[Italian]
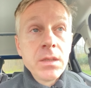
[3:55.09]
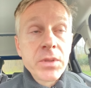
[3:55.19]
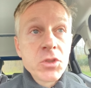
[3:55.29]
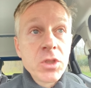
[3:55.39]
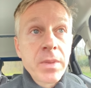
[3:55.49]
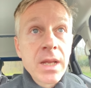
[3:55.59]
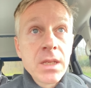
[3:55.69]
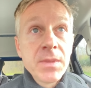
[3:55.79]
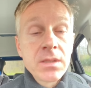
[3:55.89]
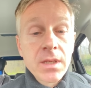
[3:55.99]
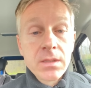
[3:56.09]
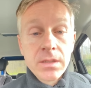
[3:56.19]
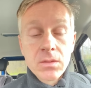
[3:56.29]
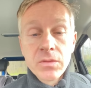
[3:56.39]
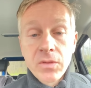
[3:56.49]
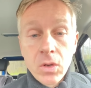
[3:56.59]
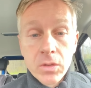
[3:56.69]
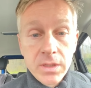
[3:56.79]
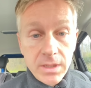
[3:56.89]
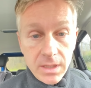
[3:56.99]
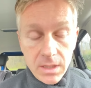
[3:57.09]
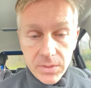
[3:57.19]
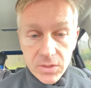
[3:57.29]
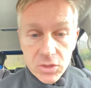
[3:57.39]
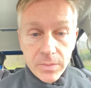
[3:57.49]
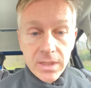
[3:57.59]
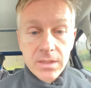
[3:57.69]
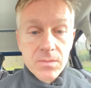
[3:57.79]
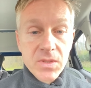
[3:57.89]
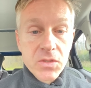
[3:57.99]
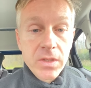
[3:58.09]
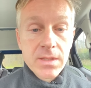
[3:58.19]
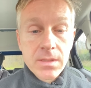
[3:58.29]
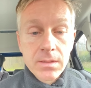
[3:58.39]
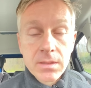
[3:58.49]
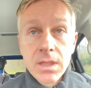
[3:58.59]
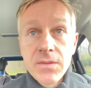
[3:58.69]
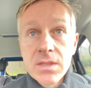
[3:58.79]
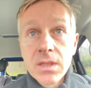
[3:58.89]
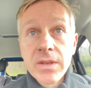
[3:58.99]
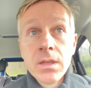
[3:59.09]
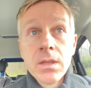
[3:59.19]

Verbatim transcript: le principali emittenti radiofoniche, le principali trasmissioni eh, televisive,